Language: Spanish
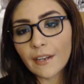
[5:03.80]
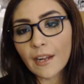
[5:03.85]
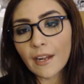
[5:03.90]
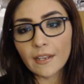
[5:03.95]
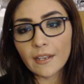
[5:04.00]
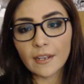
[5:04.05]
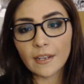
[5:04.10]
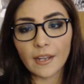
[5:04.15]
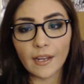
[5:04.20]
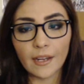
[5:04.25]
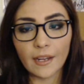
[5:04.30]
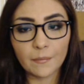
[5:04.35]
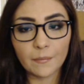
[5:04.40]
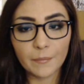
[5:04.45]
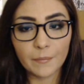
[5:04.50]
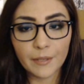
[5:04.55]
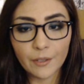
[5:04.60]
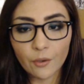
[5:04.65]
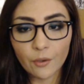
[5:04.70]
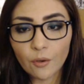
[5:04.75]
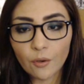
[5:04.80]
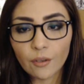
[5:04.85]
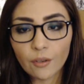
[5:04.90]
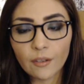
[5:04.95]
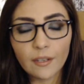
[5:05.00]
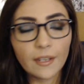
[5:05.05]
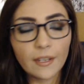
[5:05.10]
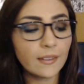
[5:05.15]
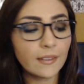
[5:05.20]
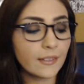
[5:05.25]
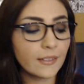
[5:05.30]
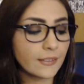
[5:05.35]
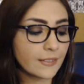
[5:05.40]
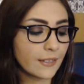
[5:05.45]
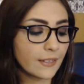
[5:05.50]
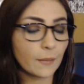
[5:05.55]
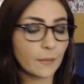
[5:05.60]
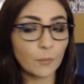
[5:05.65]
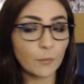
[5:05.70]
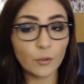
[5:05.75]
al, al menor, él
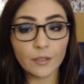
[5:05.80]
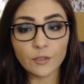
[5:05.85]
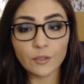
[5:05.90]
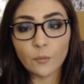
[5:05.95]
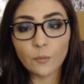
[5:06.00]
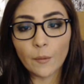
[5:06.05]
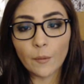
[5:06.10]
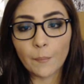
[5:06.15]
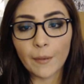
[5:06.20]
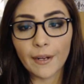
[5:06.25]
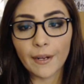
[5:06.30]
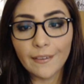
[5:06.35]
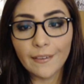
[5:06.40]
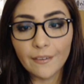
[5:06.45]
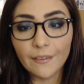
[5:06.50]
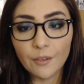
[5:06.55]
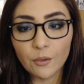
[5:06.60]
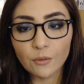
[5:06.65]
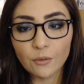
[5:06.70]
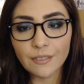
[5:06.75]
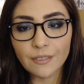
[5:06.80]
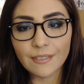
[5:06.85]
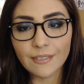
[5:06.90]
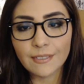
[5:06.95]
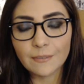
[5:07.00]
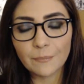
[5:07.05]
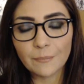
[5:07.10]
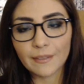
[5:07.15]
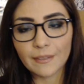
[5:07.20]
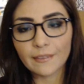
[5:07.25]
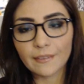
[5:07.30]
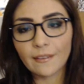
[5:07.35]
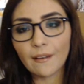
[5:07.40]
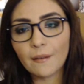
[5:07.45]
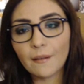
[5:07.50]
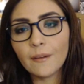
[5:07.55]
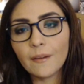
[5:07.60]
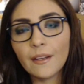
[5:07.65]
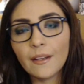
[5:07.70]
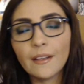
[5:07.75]
decía que porque su papá no se
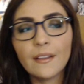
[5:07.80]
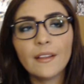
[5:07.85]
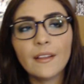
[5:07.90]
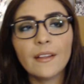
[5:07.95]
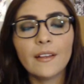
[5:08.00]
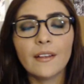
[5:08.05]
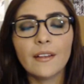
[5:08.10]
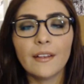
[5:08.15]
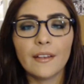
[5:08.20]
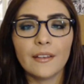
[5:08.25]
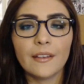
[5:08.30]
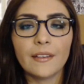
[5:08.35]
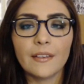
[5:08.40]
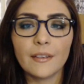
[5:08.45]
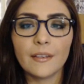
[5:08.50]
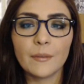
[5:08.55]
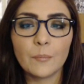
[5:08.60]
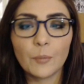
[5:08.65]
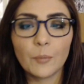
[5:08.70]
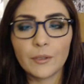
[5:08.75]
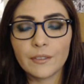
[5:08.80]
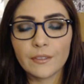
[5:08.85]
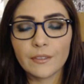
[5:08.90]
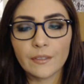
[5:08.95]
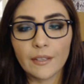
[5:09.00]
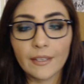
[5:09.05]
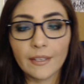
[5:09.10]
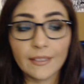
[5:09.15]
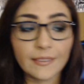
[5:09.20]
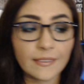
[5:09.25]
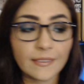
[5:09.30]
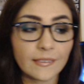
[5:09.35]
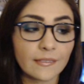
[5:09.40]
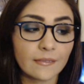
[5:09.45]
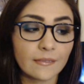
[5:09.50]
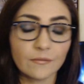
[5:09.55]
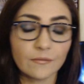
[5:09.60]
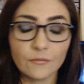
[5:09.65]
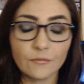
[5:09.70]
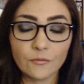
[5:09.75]
despertaba y pues es
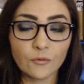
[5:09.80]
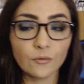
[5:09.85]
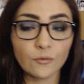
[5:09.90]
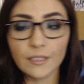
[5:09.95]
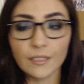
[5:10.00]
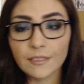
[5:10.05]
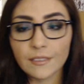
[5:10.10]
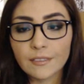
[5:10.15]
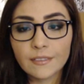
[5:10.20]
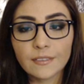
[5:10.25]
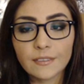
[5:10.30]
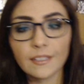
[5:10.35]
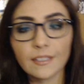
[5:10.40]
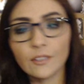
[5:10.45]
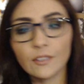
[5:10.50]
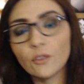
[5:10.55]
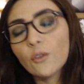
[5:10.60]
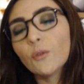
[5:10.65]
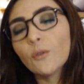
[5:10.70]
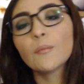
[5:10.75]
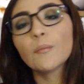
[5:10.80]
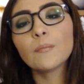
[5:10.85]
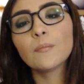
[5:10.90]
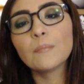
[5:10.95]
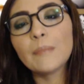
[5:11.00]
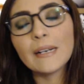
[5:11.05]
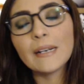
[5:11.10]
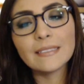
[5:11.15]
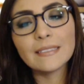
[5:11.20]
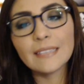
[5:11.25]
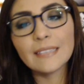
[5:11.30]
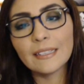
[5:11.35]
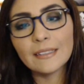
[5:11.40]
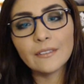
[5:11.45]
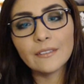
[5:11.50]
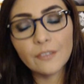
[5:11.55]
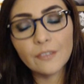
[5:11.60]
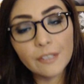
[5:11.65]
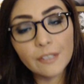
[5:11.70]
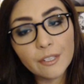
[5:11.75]
fue un asesinato
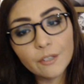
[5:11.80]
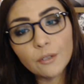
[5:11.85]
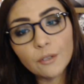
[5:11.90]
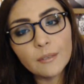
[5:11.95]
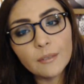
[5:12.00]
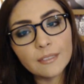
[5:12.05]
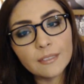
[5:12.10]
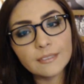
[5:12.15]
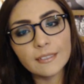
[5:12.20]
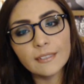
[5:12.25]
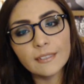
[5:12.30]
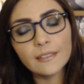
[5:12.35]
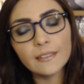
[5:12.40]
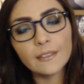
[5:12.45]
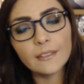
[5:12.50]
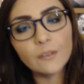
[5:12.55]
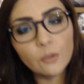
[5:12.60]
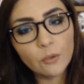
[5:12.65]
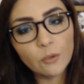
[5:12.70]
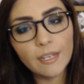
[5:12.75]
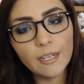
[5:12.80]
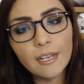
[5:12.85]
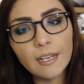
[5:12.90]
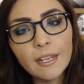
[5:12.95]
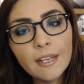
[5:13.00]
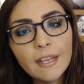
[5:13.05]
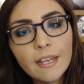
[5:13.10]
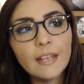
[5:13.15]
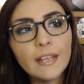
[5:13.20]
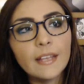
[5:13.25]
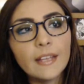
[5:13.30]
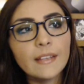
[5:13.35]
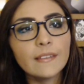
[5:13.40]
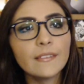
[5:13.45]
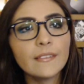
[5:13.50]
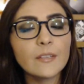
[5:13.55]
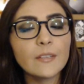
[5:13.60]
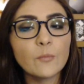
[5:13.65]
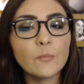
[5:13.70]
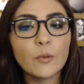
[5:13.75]
bastante frío, bastante cruel.
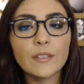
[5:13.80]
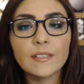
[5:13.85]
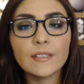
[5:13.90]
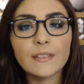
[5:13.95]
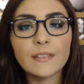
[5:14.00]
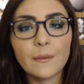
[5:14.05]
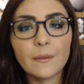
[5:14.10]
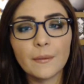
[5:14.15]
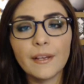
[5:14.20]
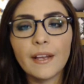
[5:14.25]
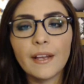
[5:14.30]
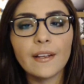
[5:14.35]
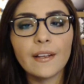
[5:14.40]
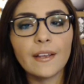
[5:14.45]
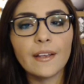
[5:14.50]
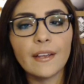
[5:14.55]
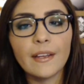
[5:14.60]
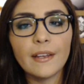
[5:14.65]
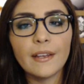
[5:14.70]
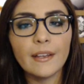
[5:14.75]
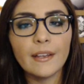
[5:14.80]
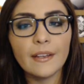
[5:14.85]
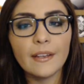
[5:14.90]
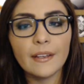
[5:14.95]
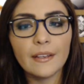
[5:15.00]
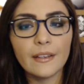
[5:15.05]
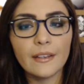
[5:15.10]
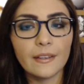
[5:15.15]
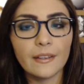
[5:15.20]
Después se sabría que